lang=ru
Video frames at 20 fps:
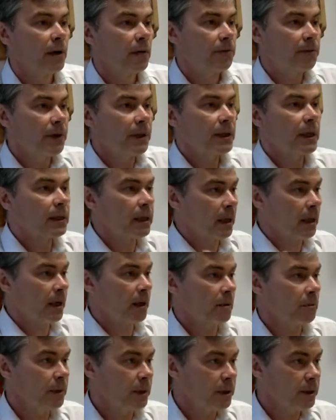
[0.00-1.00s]
Feed это
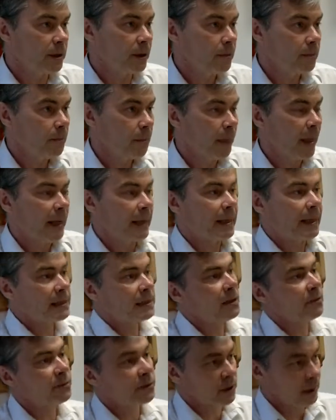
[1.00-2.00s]

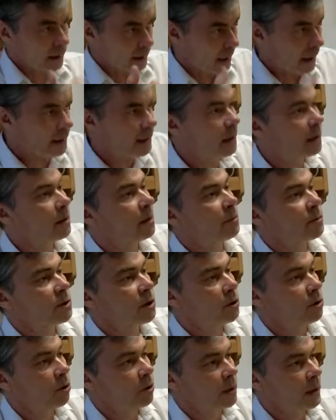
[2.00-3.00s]
Если в страдательном
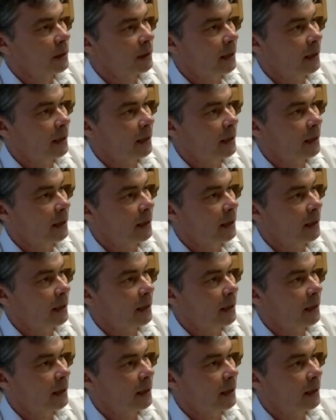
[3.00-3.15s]
залоге,